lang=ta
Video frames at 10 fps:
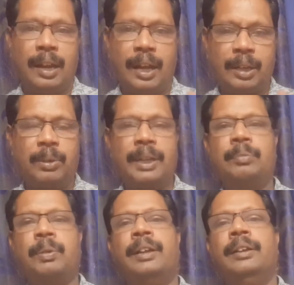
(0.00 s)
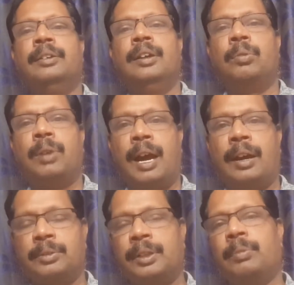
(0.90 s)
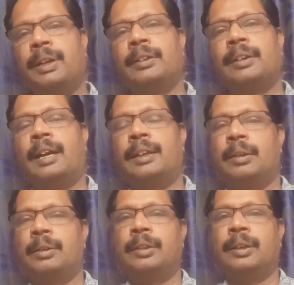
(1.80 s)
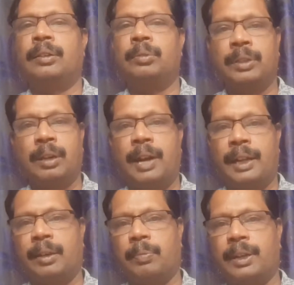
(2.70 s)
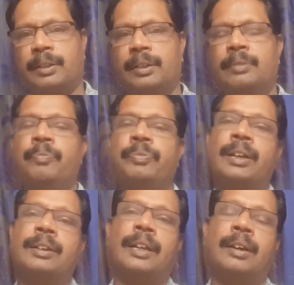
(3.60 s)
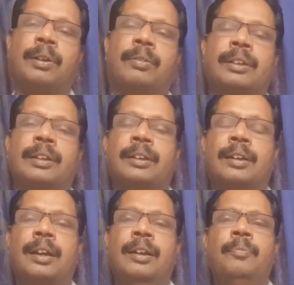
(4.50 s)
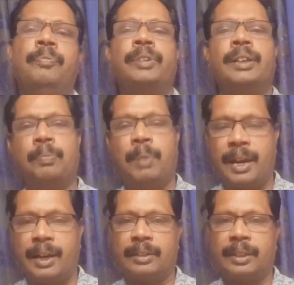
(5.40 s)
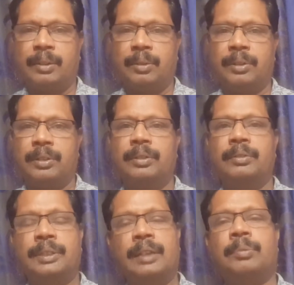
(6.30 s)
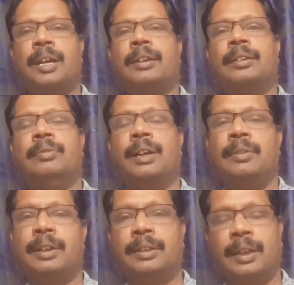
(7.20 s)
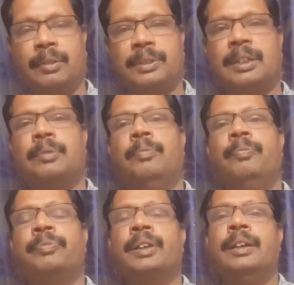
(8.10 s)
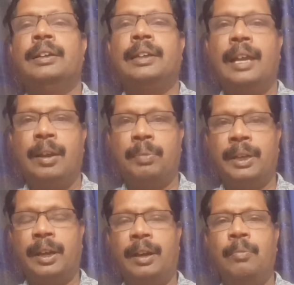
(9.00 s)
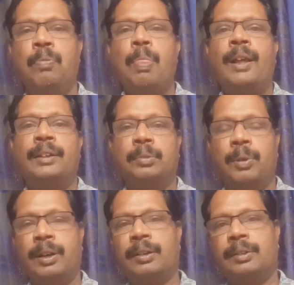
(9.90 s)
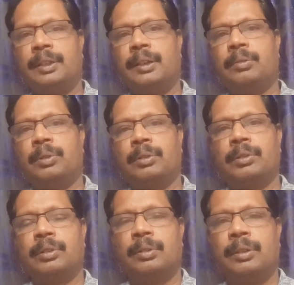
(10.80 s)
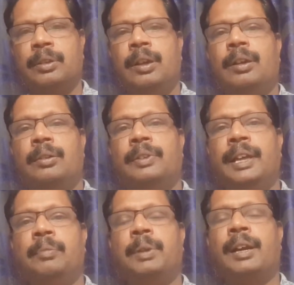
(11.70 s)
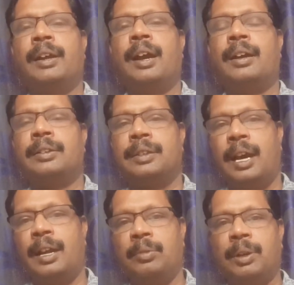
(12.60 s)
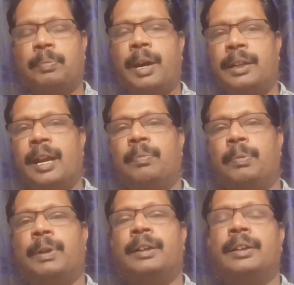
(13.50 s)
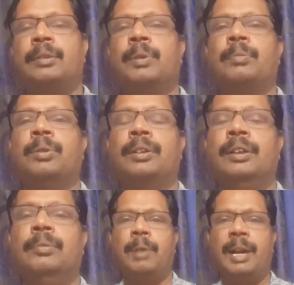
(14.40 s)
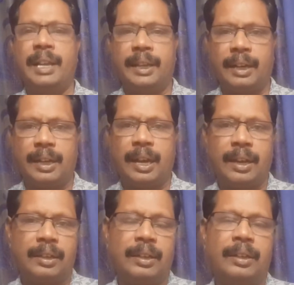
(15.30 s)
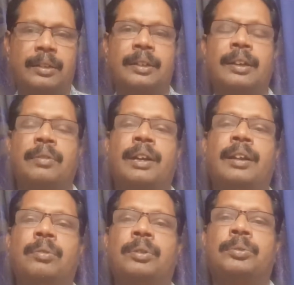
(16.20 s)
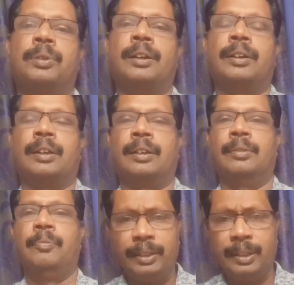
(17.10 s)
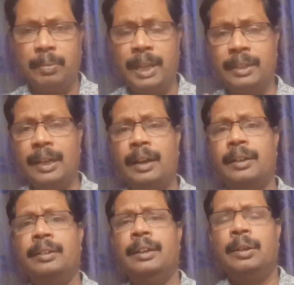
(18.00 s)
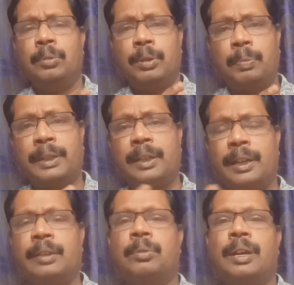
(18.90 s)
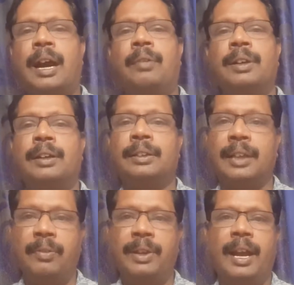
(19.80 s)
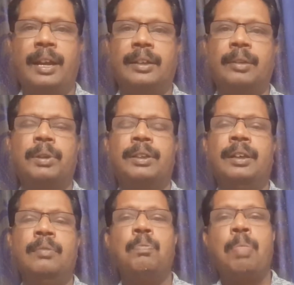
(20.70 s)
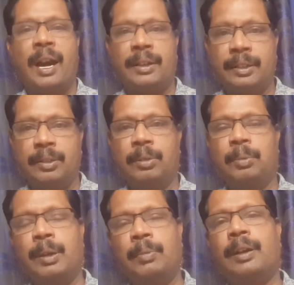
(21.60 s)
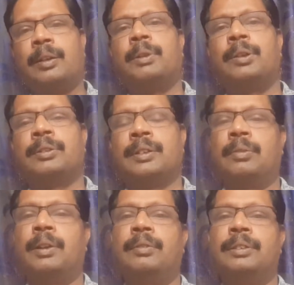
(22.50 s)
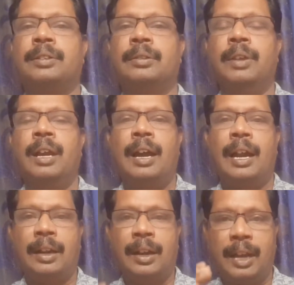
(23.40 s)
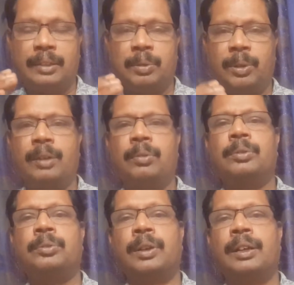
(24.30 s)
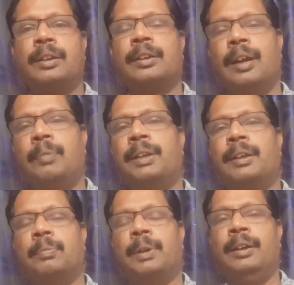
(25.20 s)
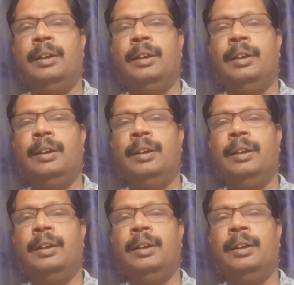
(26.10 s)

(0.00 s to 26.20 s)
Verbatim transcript: அறிவுரையின்படி ஒரு ஆலோசனைப்படி இது அளிக்க இந்த உத்தரவு அளிக்கப்பட்டது என்ற தகவல் வந்திருக்கின்றன இது பாராட்டத்தக்க ஒரு விஷயம்தான் அது வரவேற்கத்தக்க விஷயம் ஏன் அப்படின்னா இது போன்று வந்து ஒரு விஐபிகளுக்காக சாலை ஓர பாதுகாப்பு பணியில் ஈடுபடும் போது மணிக்கணக்காக நிற்க வேண்டிய ஒரு சூழல் இருக்குது இந்த மாதிரியான ஒரு பத்தடிக்கு ஒரு காவலர்கள் தேவையா என்பது அது இன்னொரு பக்கமாக நம்ம யோசிக்க வேண்டிய விஷயம் ஆனால் அது போன்ற ஒரு சூழல் இருக்குது அப்படிங்கிறப்ப